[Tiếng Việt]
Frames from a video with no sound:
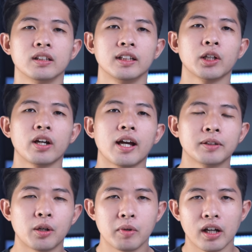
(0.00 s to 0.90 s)
Xin chào anh em,
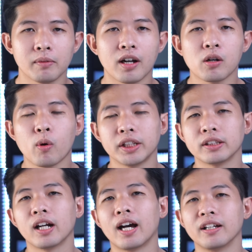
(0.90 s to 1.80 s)
chào mừng anh em đã quay
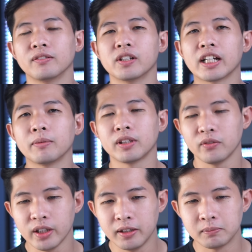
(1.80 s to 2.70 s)
trở lại với anh em
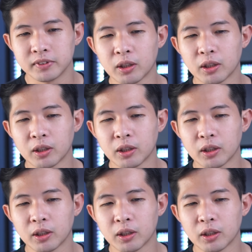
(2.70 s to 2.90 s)
TV.